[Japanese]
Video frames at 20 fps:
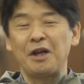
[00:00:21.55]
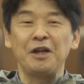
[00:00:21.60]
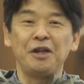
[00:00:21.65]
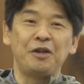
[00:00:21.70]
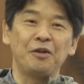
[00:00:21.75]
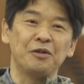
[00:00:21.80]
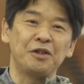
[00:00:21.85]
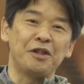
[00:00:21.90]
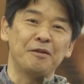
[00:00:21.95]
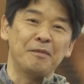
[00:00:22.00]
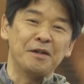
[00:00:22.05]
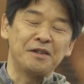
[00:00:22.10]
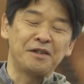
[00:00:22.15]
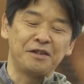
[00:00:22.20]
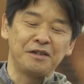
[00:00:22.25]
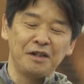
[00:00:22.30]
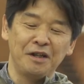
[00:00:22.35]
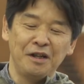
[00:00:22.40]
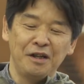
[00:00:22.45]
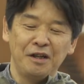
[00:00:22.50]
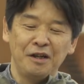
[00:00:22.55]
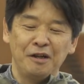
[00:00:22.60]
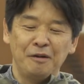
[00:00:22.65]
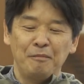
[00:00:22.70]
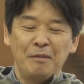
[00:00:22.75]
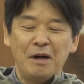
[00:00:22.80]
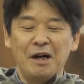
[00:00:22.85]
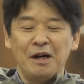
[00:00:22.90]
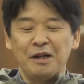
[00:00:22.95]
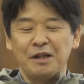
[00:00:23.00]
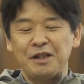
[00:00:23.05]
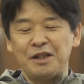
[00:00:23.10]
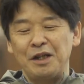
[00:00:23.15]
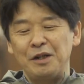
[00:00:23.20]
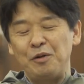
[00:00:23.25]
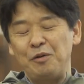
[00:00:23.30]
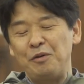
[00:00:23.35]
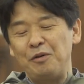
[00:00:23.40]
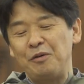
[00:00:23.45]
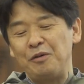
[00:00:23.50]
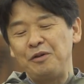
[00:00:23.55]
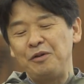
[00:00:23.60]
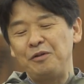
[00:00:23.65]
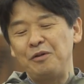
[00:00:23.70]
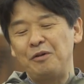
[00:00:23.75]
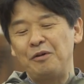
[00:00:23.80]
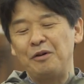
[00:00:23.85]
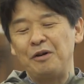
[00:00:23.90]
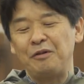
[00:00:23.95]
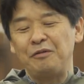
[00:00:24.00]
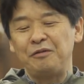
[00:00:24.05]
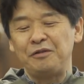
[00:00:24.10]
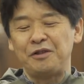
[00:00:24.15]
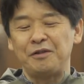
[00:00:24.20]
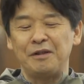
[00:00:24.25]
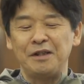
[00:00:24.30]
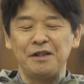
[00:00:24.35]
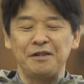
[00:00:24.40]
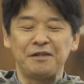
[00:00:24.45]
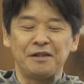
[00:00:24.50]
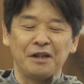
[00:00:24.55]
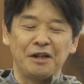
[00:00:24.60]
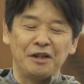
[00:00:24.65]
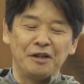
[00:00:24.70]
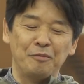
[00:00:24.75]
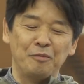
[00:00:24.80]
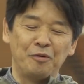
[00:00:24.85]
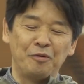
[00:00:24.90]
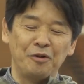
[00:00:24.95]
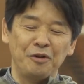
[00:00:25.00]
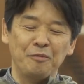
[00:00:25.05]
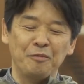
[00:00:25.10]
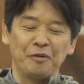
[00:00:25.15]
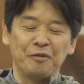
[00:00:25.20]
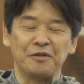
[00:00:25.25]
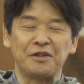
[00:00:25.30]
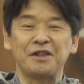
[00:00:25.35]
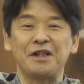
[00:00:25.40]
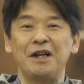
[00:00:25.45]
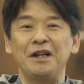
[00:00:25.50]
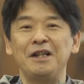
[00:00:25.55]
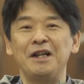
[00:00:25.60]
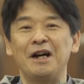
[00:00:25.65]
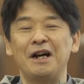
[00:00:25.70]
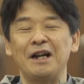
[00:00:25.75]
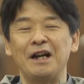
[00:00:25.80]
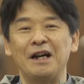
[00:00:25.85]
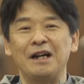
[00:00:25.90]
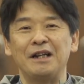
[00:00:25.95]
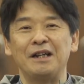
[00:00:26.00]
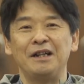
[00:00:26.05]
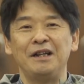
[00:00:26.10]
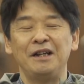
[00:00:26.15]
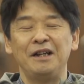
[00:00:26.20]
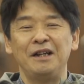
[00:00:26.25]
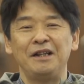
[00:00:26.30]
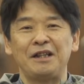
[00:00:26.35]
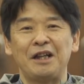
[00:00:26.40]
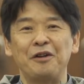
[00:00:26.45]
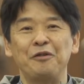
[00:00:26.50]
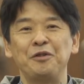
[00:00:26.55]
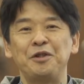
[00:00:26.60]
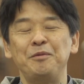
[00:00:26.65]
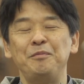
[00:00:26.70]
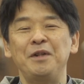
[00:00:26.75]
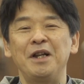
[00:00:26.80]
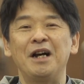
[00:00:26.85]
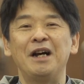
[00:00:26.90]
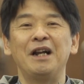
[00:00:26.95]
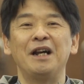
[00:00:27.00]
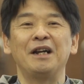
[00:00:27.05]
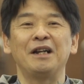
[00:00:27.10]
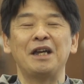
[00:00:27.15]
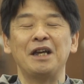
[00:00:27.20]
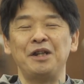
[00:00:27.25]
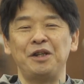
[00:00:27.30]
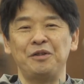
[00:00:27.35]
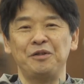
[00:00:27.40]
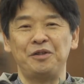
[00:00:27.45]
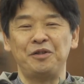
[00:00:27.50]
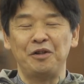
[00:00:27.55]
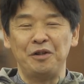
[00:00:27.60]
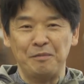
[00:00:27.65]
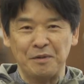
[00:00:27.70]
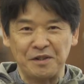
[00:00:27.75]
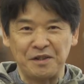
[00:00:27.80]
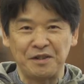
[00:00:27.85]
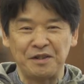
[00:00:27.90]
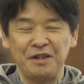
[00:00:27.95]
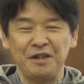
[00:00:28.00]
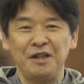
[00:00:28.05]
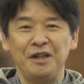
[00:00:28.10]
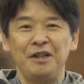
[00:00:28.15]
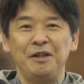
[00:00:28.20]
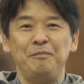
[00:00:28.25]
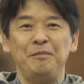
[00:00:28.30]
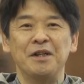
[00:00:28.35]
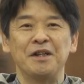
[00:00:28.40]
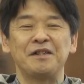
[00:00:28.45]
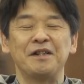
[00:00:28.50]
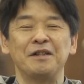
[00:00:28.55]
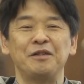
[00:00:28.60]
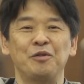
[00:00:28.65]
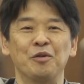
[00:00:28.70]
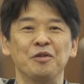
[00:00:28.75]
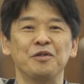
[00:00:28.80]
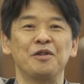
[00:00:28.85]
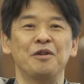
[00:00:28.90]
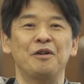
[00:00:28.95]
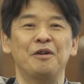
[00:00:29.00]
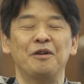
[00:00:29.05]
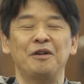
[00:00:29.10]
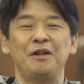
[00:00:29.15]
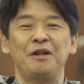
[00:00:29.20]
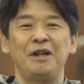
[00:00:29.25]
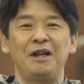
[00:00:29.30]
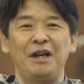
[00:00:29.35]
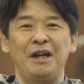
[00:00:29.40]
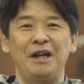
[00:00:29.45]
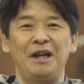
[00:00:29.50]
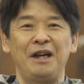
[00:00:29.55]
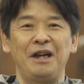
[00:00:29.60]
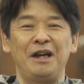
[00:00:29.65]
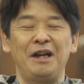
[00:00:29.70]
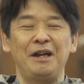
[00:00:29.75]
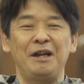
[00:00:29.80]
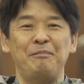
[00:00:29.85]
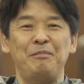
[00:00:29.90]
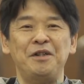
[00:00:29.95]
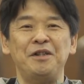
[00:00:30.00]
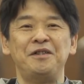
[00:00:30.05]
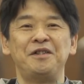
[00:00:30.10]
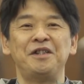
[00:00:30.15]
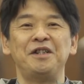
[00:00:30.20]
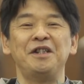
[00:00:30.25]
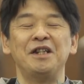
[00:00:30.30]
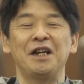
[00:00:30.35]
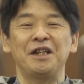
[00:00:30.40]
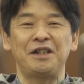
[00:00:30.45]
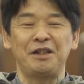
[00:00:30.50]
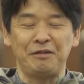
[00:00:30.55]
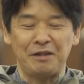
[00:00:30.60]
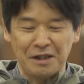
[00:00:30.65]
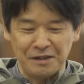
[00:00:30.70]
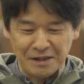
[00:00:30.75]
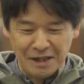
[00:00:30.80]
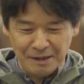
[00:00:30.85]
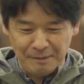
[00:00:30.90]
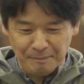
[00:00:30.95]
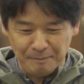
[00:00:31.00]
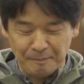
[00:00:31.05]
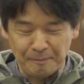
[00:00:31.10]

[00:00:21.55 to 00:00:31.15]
研究をしてますまあ茶の湯の器ですけれどもこういうものを使いながら楽しみながら研究しております皆さんどうぞ、えー、美術史にいらしてください